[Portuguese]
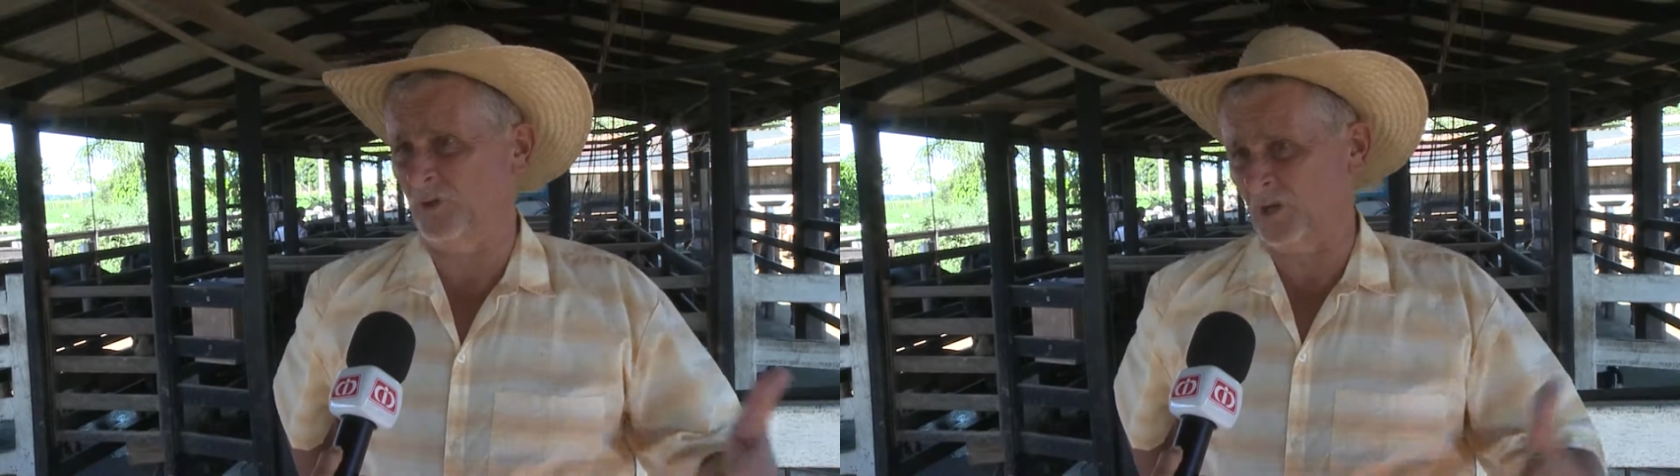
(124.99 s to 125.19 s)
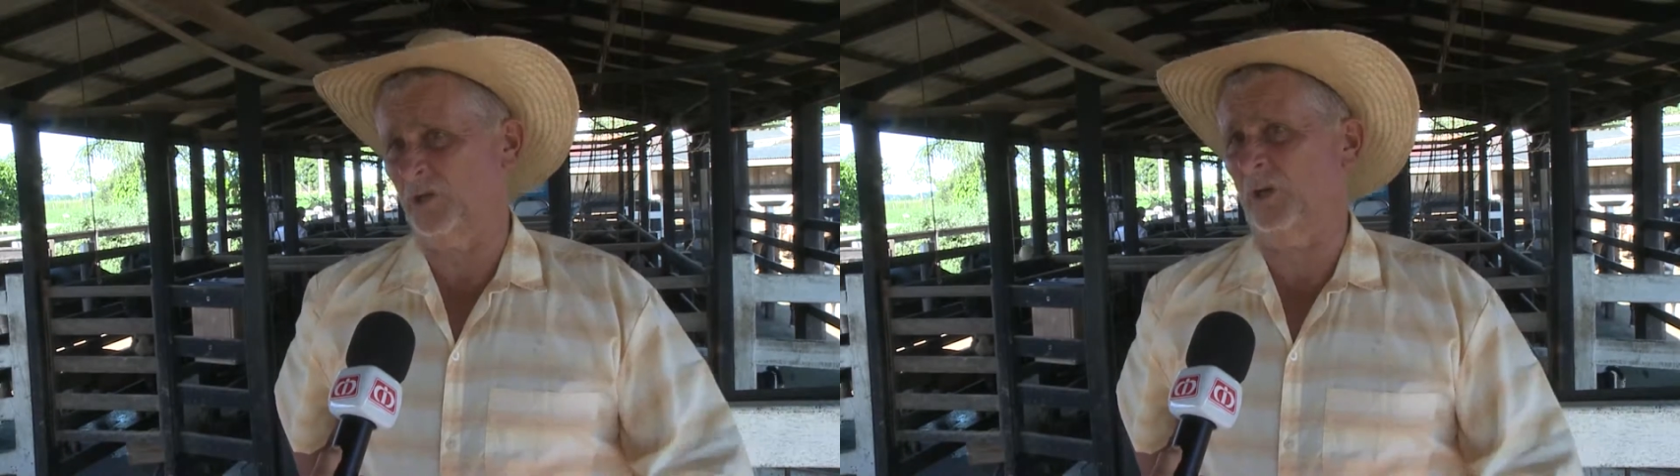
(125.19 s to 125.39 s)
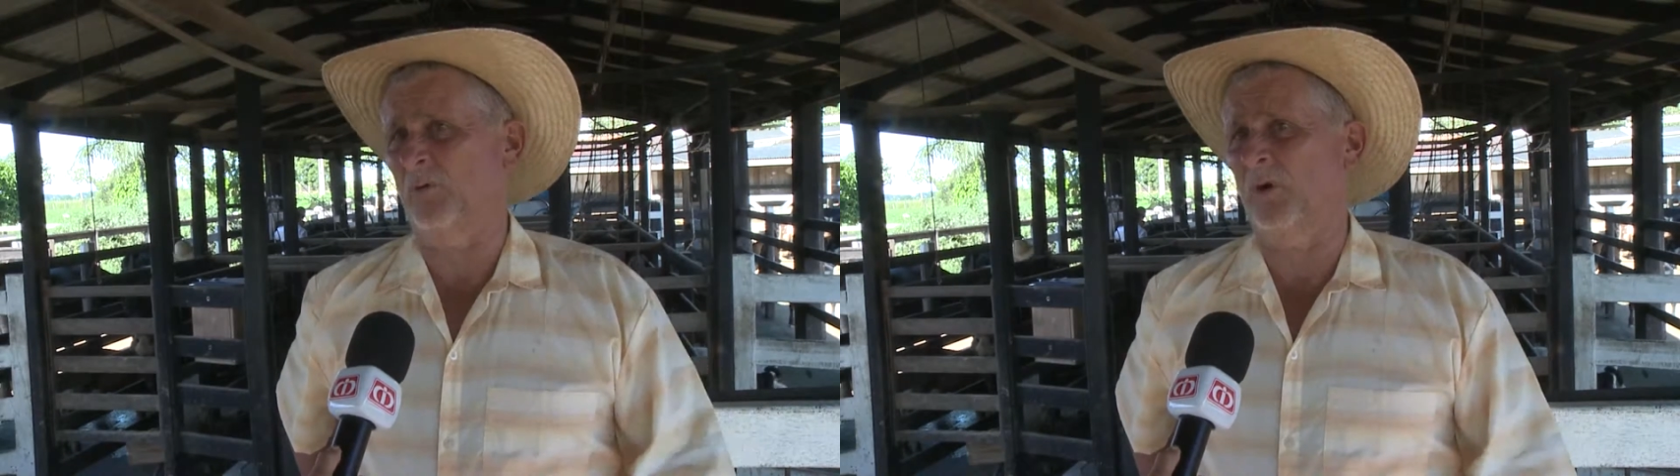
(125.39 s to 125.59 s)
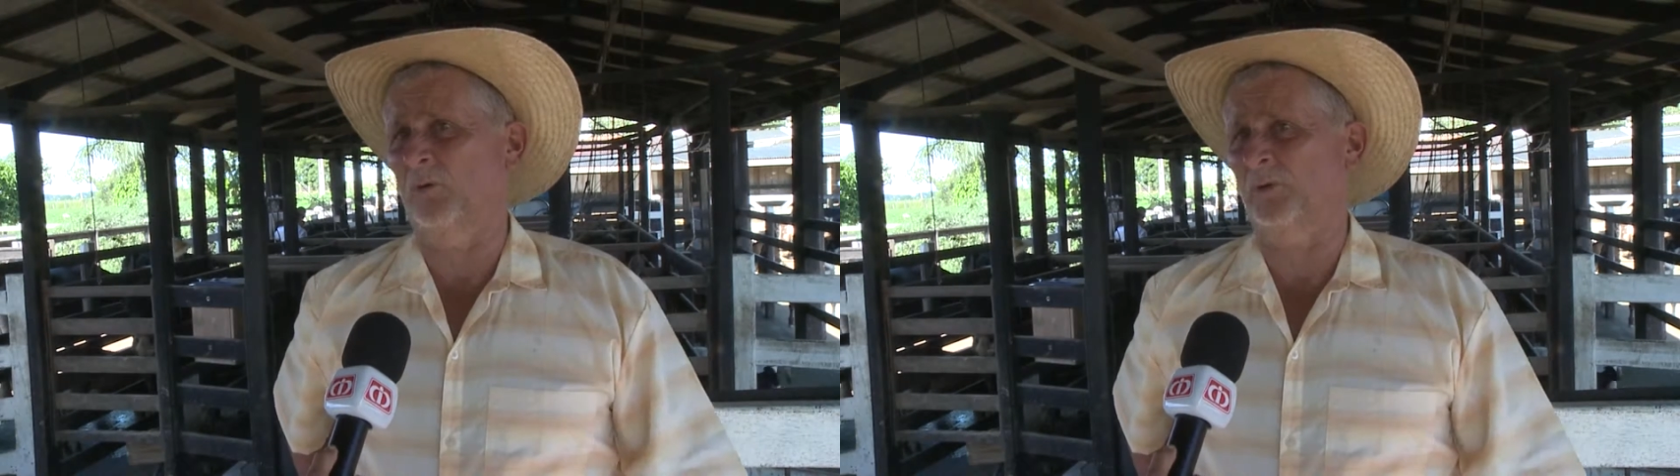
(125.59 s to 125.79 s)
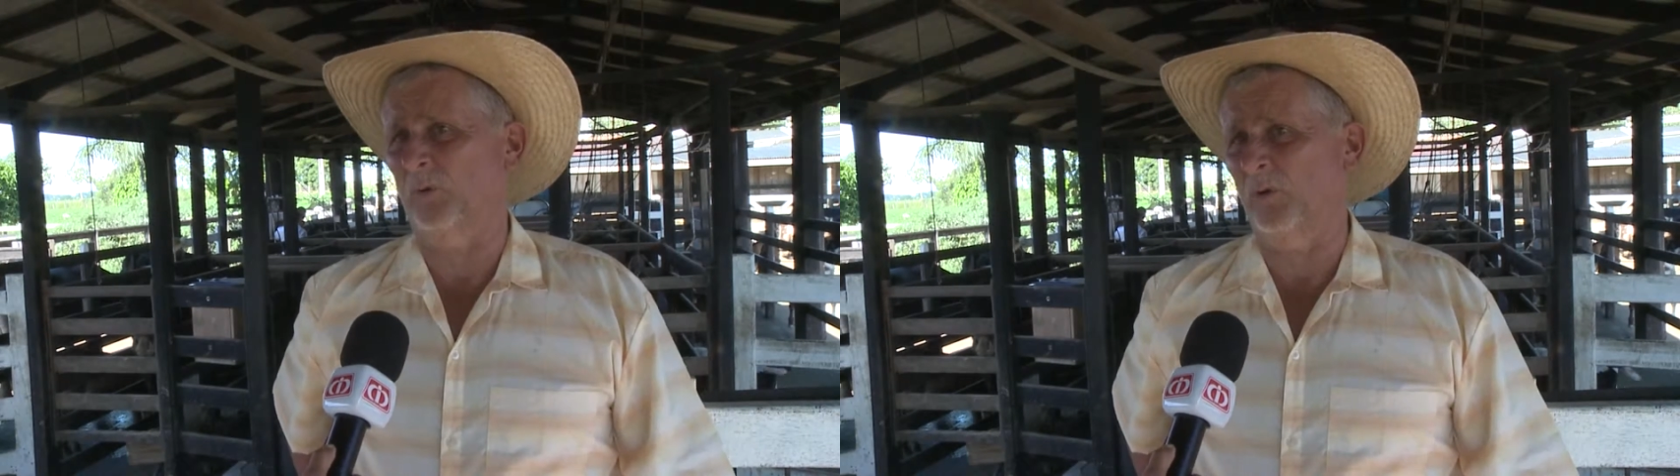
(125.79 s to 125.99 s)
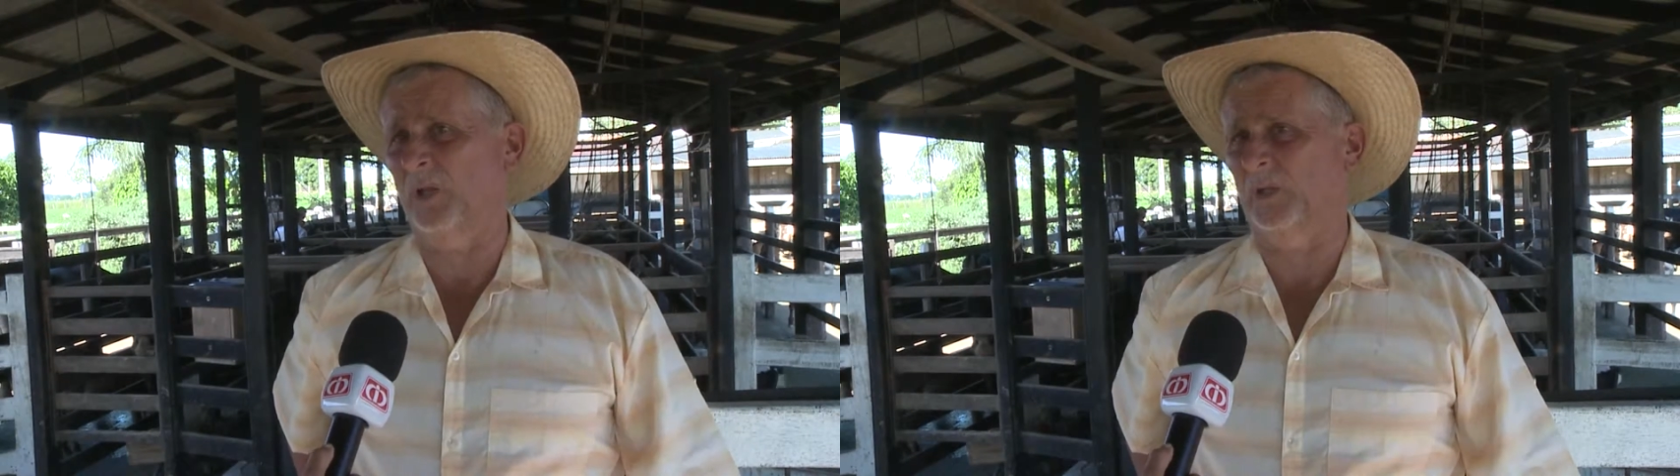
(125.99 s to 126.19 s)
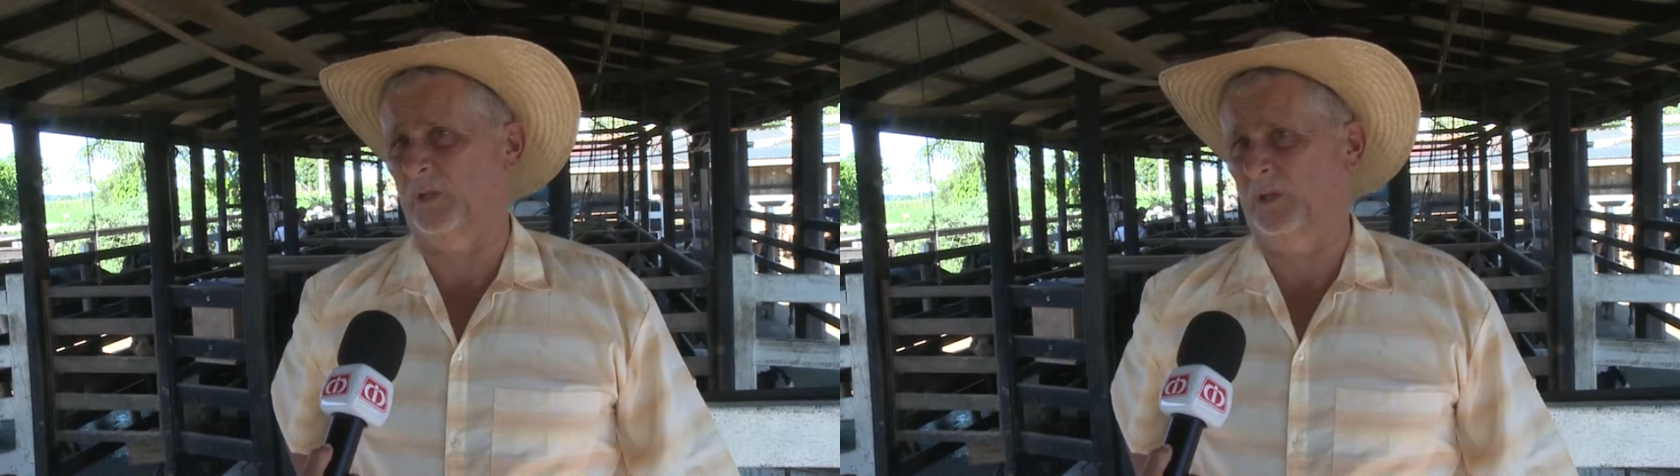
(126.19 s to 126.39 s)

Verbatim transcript: já chegou a outra colheita.